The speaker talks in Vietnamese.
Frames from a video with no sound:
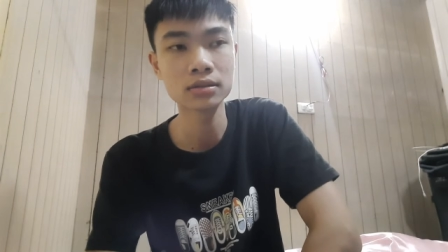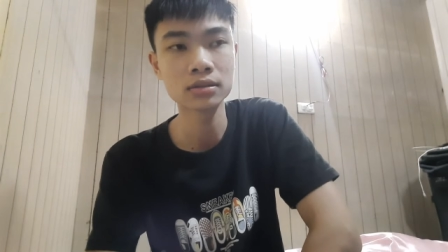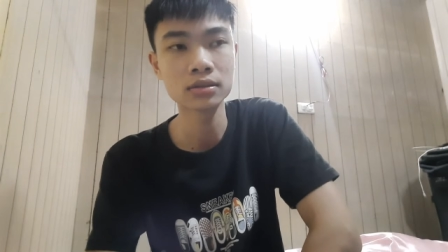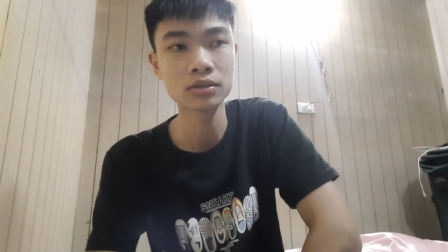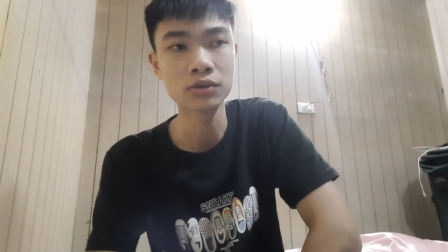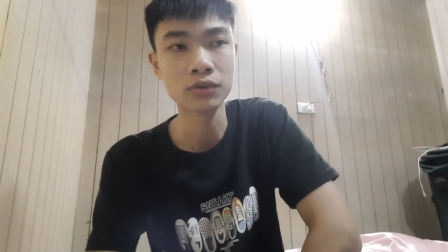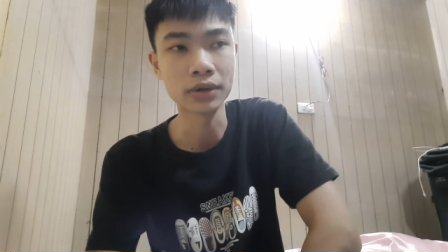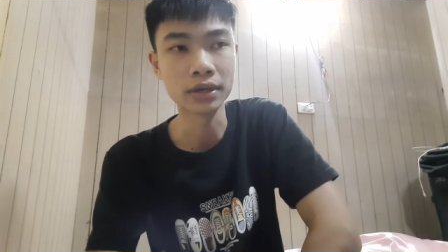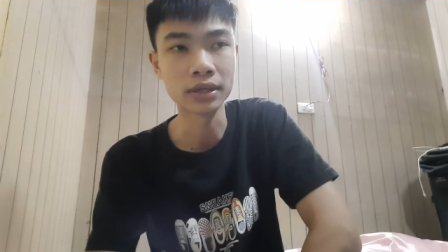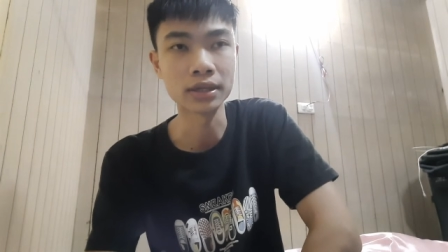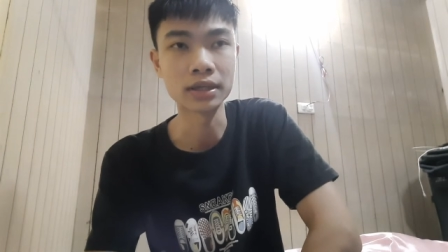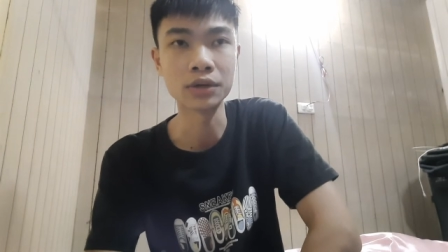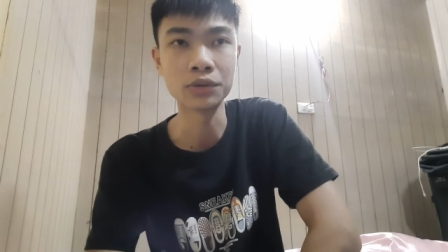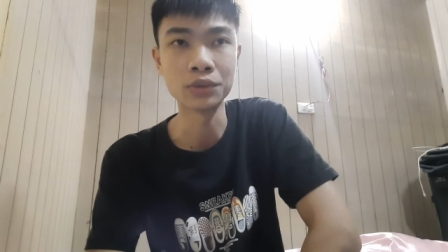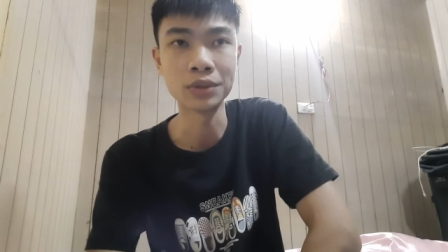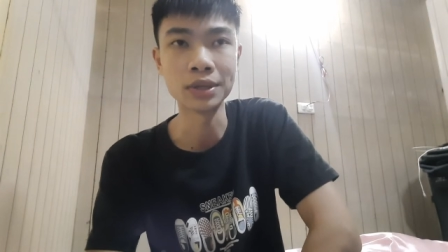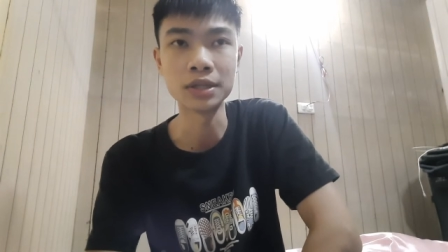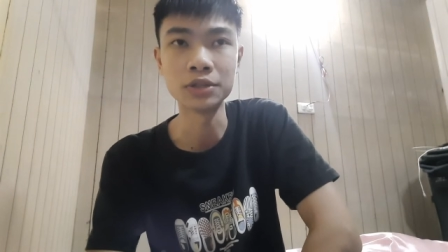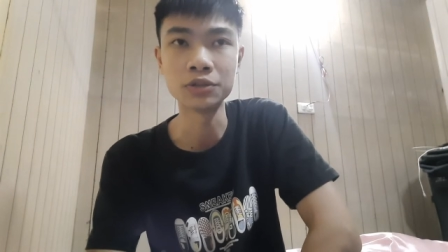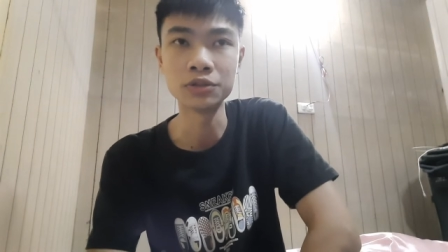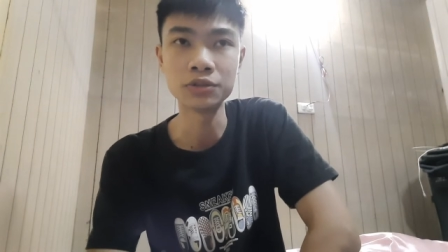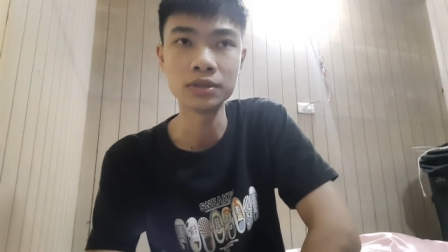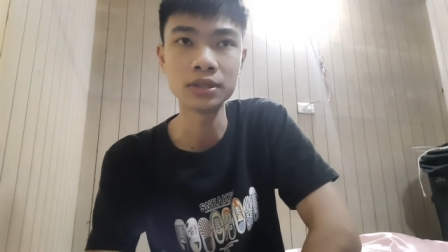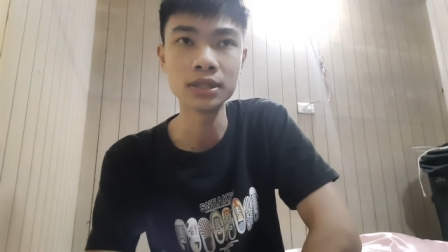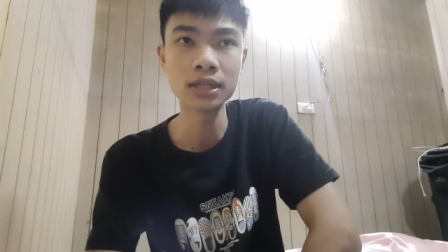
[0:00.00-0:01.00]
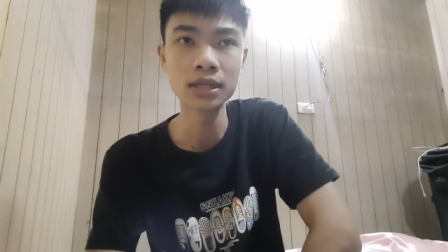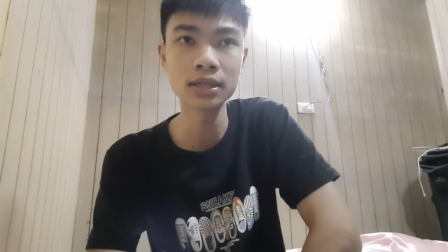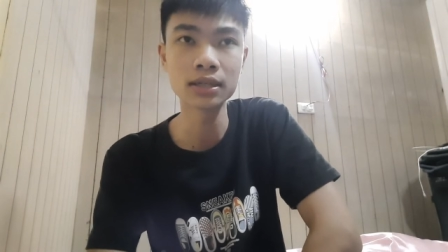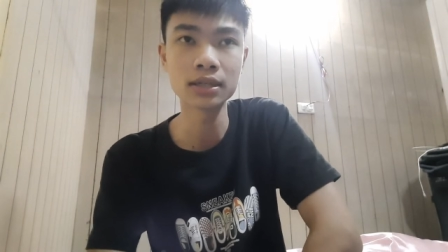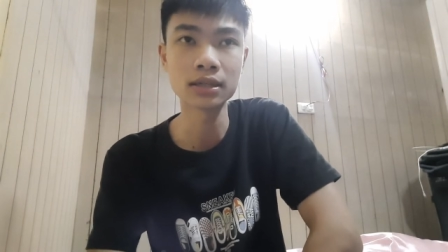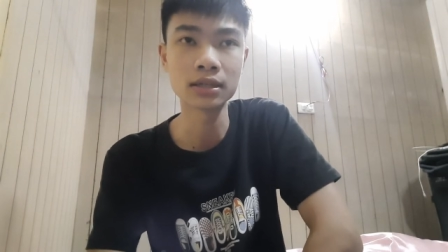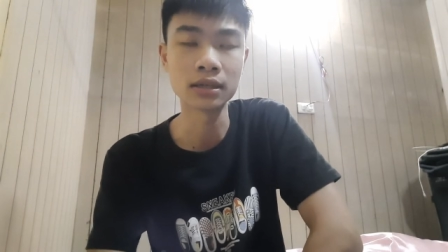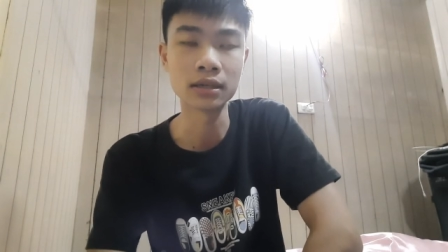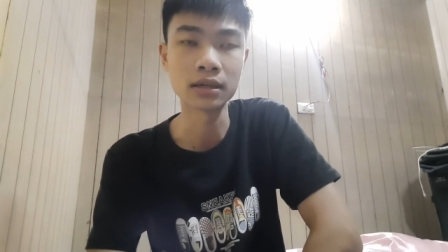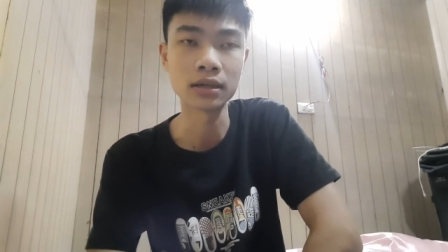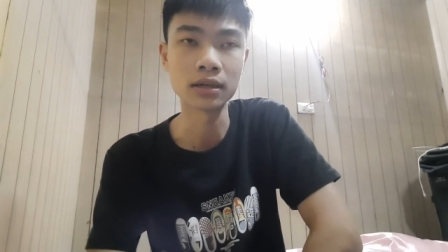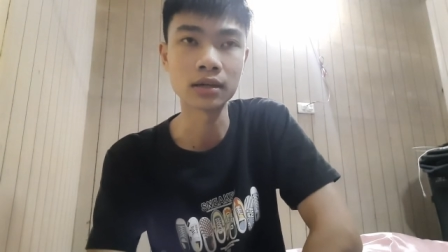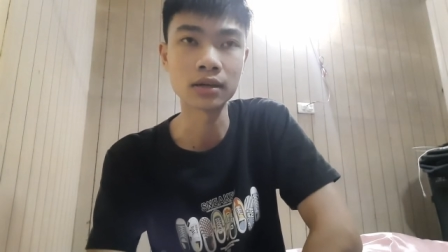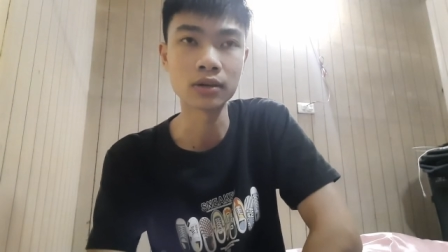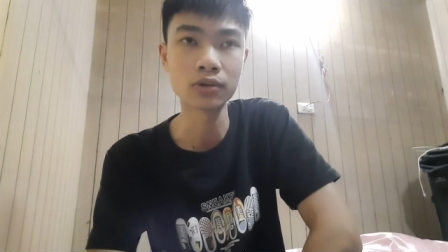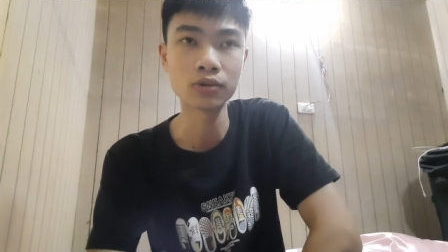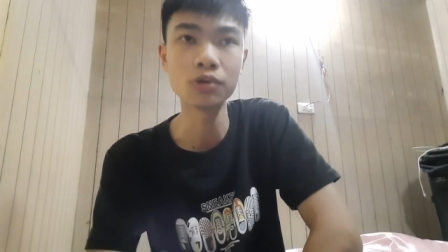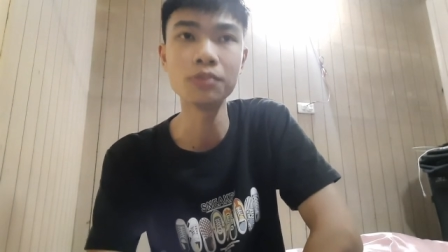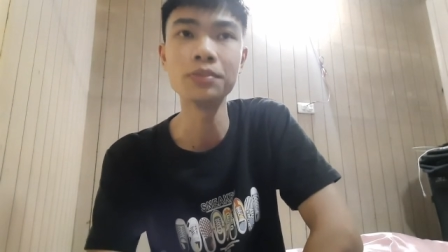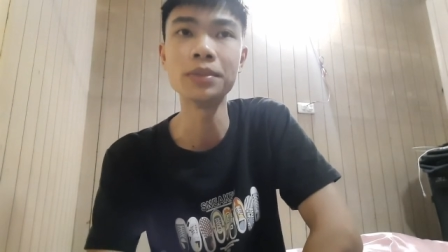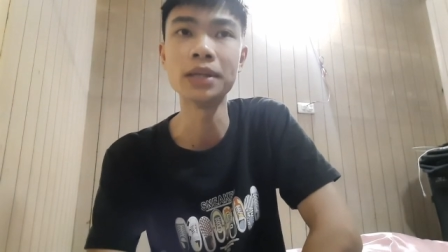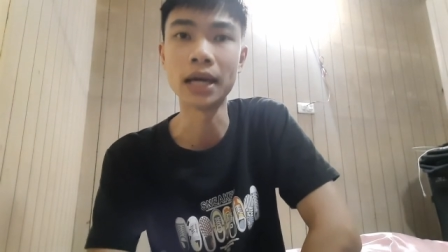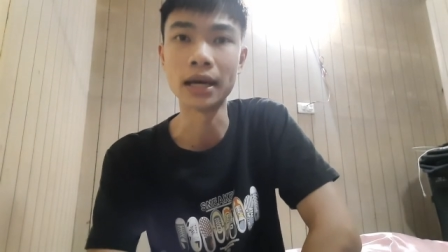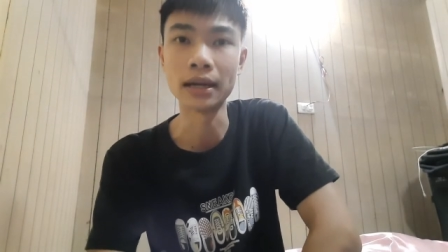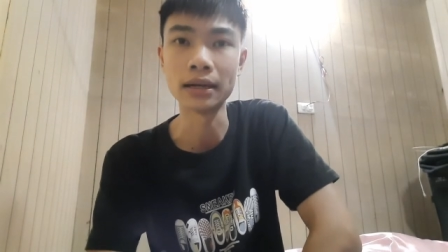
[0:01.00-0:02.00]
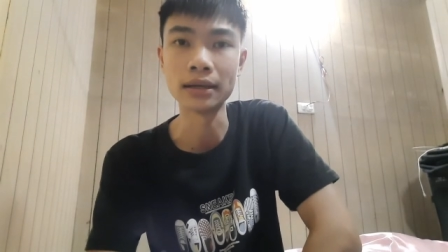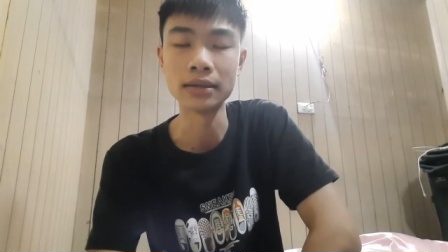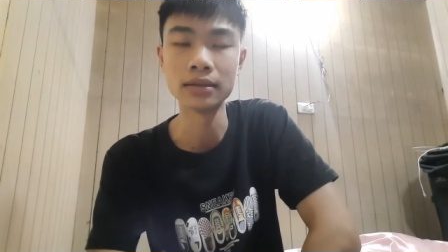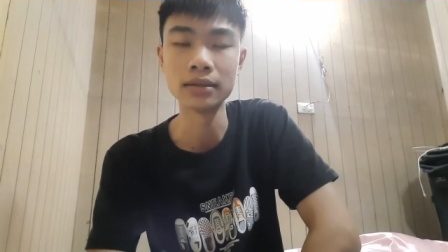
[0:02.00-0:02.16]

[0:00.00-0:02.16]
gọi là cái huyện duy nhất là không có biển.